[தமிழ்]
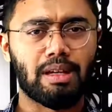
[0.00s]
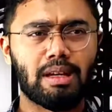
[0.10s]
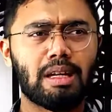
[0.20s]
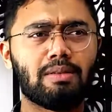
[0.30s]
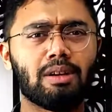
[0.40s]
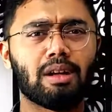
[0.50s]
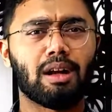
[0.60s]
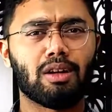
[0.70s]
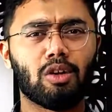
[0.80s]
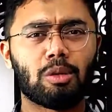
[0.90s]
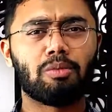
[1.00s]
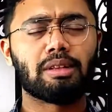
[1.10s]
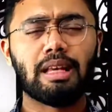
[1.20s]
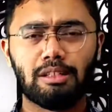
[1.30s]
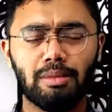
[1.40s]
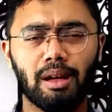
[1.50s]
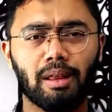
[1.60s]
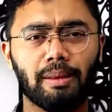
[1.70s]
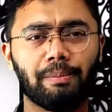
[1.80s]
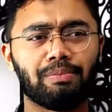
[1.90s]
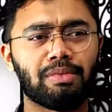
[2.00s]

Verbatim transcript: ரெண்டு பேரோட கண்ணோட்டமும் வித்தியாசமாக இருக்குது